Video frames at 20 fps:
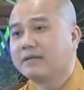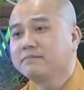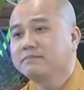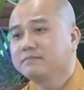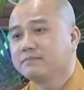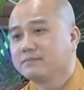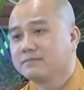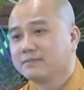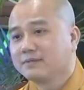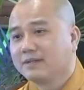lắm.
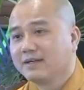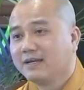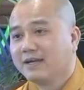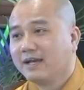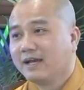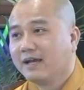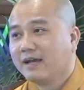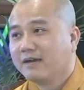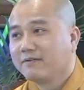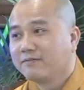
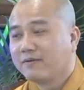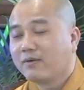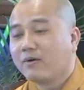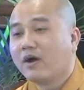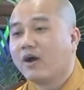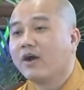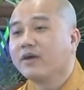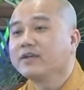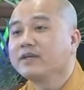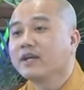Pháp
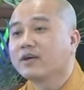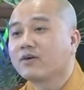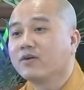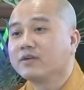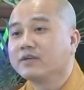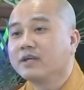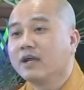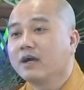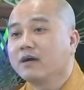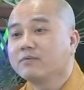Hòa hỏi giờ
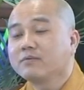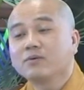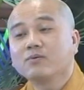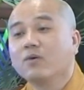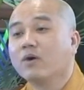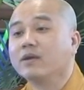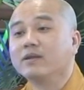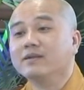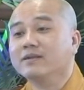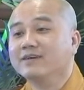còn nhớ không? Nó
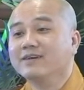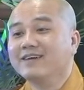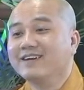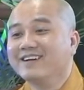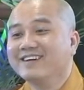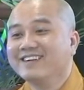quên.